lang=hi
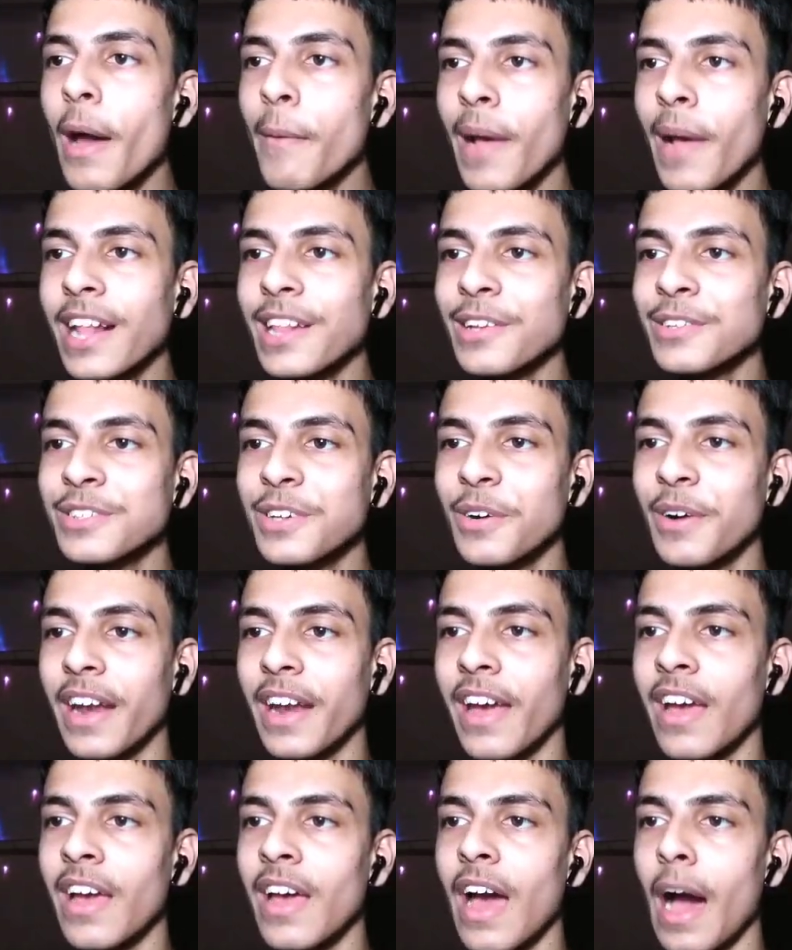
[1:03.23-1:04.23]
वो बाहर फेंक दे
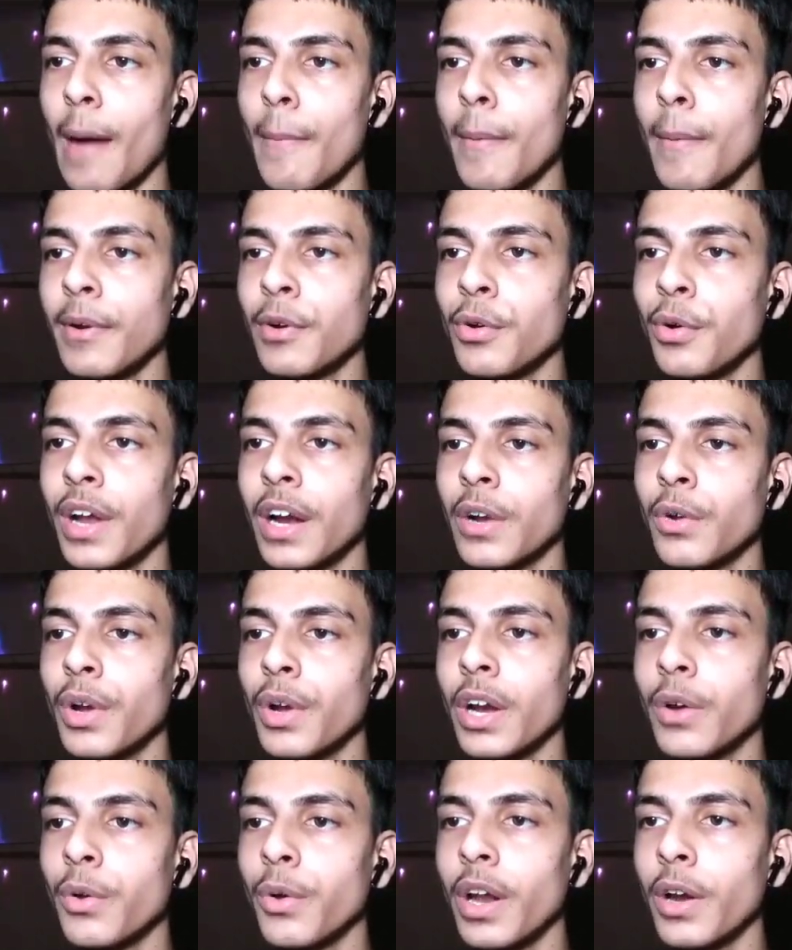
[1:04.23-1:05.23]
उसको अबे मैं ठुक
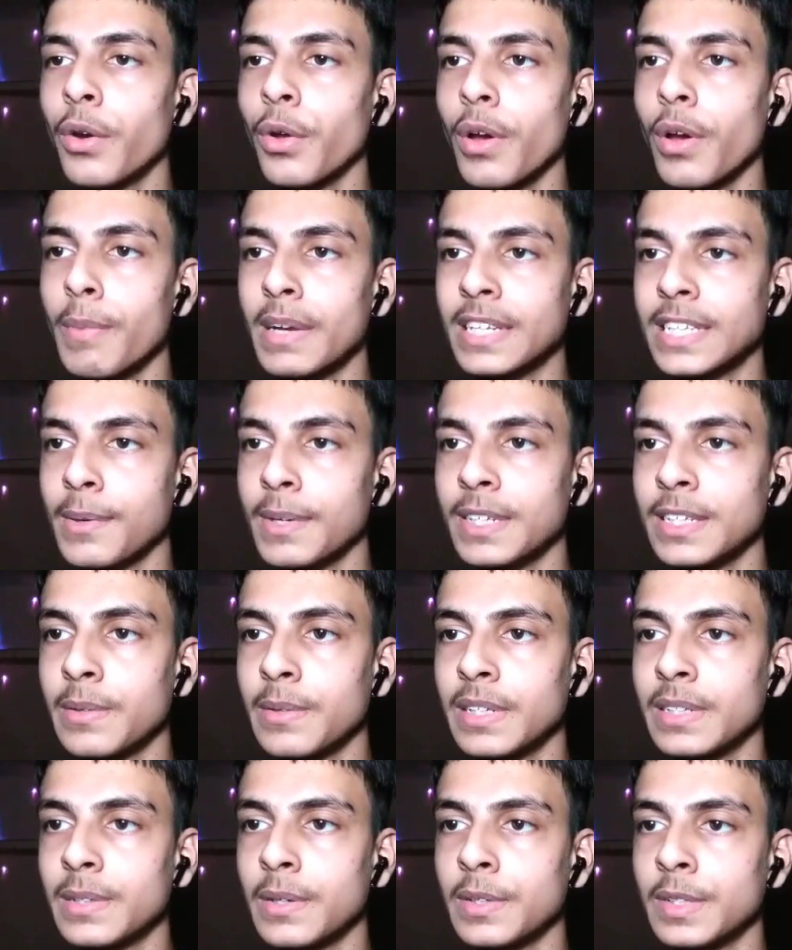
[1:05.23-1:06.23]
गया ठुक गया ठुक गया ठुक गया
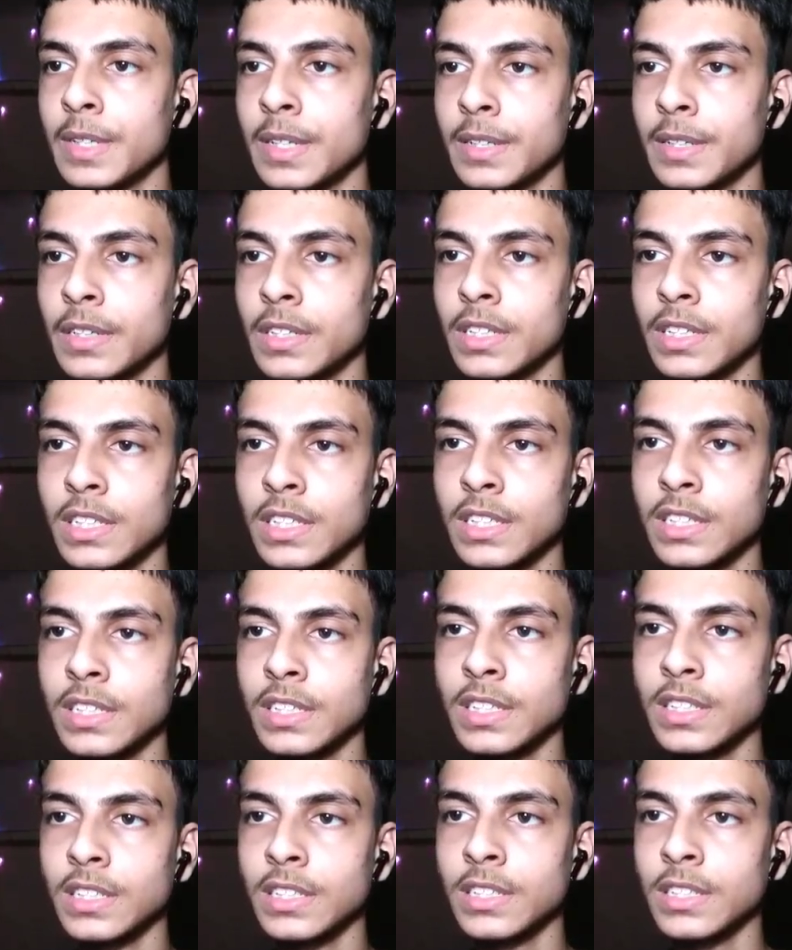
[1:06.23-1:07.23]
बच गया बच गया बच गया बच गया जे जे
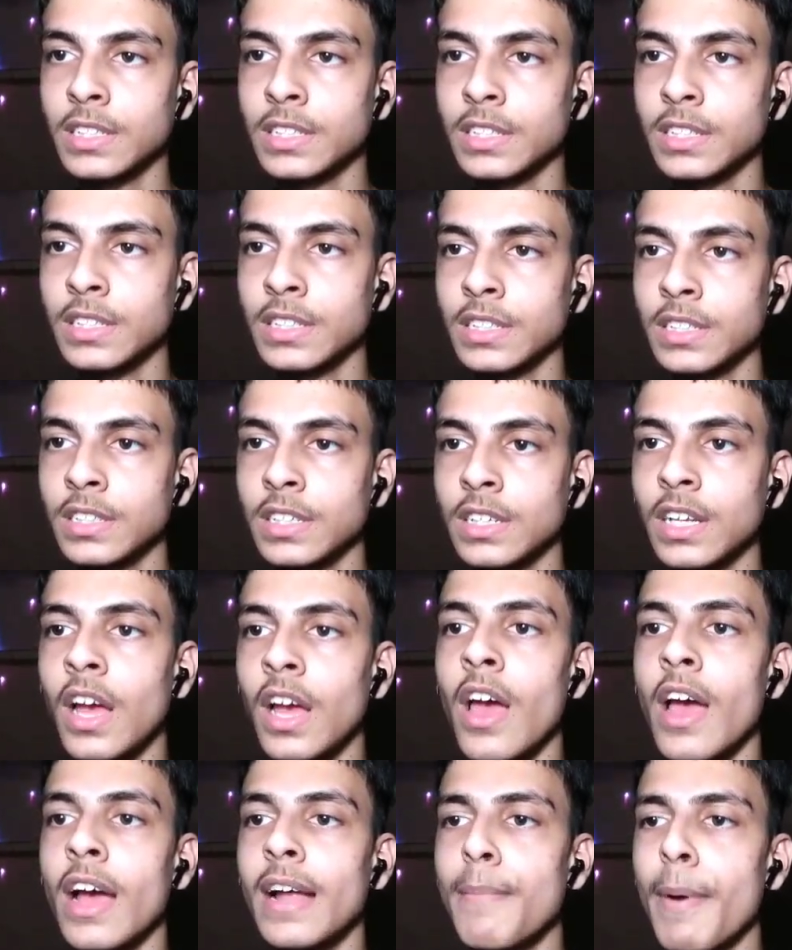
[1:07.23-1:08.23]
जे जे जे जे जे जे जे
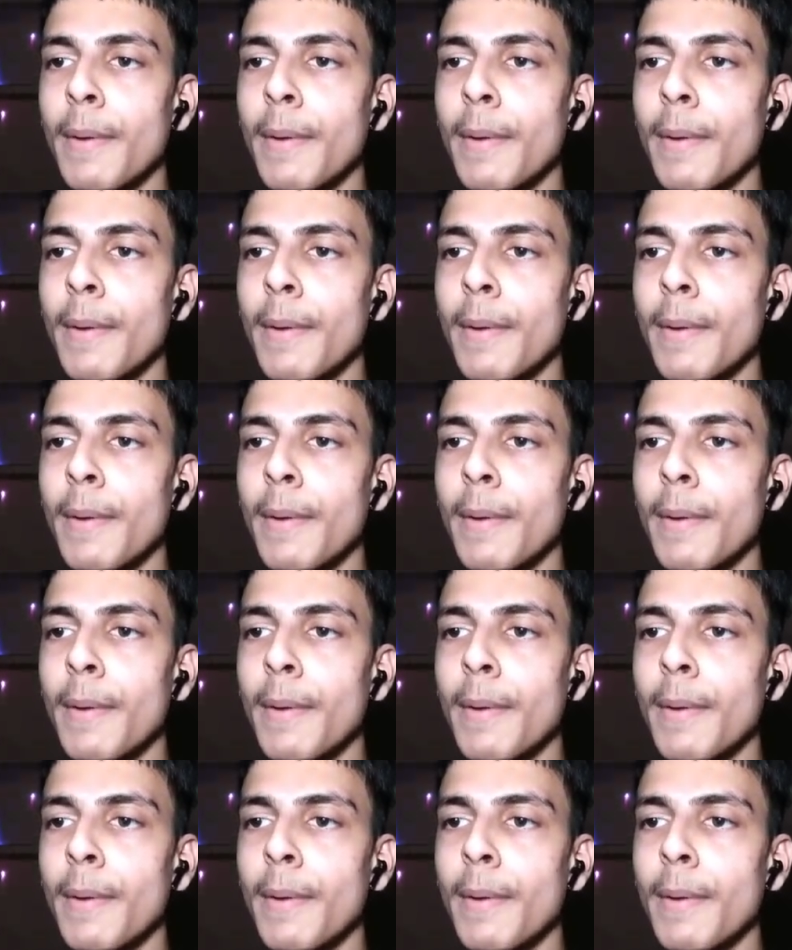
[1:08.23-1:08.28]
जे